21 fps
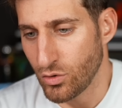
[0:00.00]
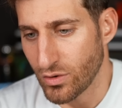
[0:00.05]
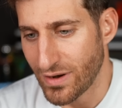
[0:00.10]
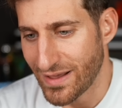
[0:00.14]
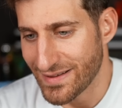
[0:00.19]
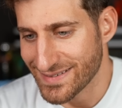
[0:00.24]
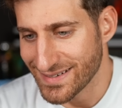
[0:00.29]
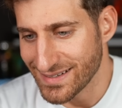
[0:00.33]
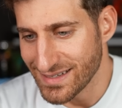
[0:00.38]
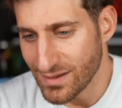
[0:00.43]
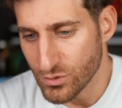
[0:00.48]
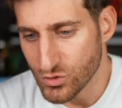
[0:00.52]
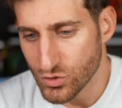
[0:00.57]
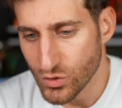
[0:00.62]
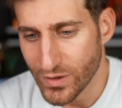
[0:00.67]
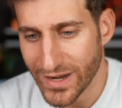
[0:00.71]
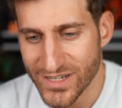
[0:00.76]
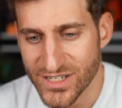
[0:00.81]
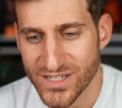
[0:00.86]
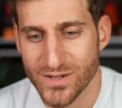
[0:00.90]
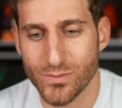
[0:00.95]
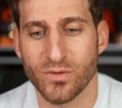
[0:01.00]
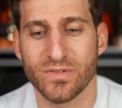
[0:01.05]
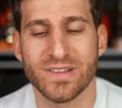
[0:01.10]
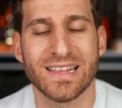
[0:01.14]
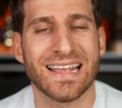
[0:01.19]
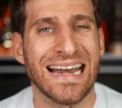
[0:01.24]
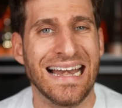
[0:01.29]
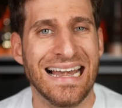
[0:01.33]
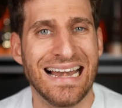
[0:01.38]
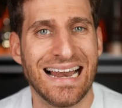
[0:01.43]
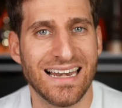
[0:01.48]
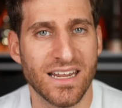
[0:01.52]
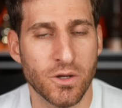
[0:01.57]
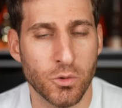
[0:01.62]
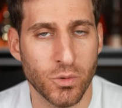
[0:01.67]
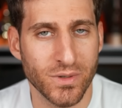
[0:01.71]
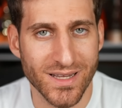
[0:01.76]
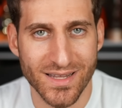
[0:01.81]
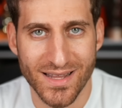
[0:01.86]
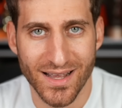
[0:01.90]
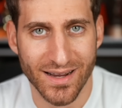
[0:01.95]
Ora, se andiamo su Cash si può vedere la la
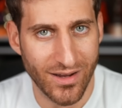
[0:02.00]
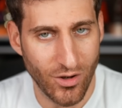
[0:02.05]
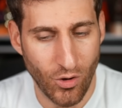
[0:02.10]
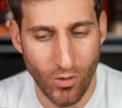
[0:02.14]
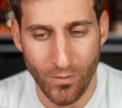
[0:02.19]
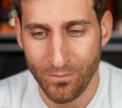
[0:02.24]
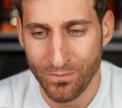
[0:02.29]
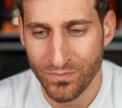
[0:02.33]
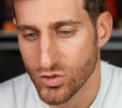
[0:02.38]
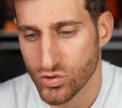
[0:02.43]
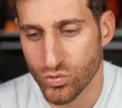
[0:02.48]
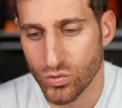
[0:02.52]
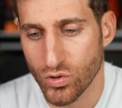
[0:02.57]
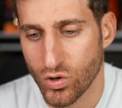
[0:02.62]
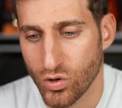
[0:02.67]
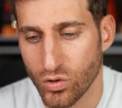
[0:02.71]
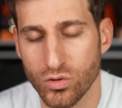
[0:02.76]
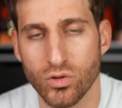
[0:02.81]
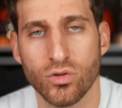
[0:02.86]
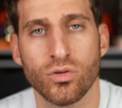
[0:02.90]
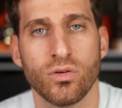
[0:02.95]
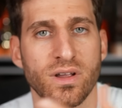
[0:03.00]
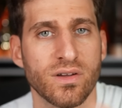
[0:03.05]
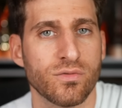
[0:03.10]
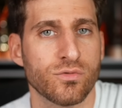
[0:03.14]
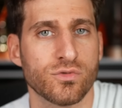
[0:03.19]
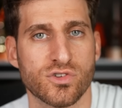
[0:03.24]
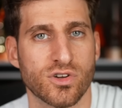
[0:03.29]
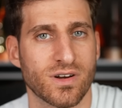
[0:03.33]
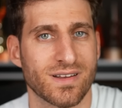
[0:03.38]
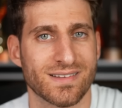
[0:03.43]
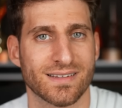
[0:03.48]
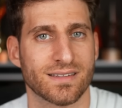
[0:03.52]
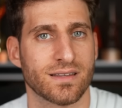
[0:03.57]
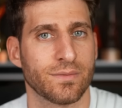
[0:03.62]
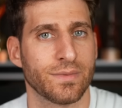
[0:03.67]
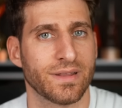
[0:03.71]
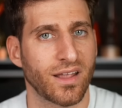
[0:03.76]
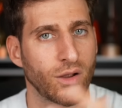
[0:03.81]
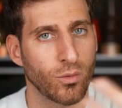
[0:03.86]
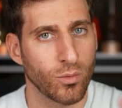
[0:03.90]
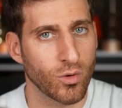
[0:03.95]
liquidità che ho sul conto, che funziona
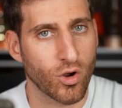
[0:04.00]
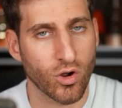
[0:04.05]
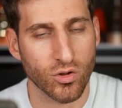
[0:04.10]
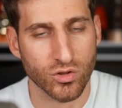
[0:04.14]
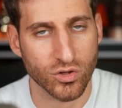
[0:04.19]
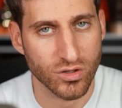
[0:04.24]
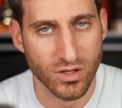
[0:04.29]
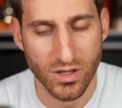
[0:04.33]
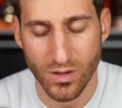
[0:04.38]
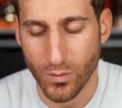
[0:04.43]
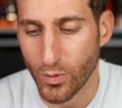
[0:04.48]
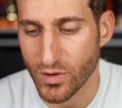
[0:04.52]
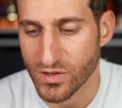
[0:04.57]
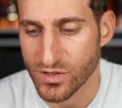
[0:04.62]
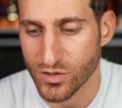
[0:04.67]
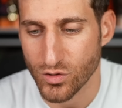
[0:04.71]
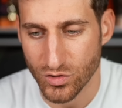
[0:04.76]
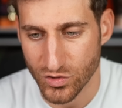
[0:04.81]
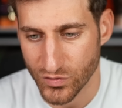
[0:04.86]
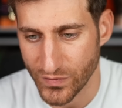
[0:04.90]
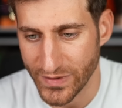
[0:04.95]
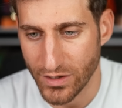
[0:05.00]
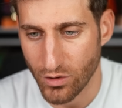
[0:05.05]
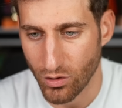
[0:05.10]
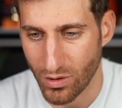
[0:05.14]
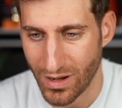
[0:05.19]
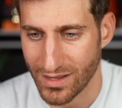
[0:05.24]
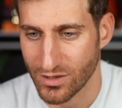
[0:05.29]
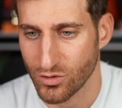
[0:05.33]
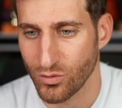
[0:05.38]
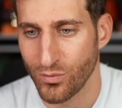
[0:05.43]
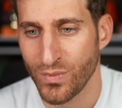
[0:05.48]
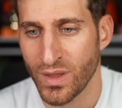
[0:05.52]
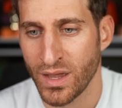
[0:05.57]
esattamente come un conto di deposito svincolato.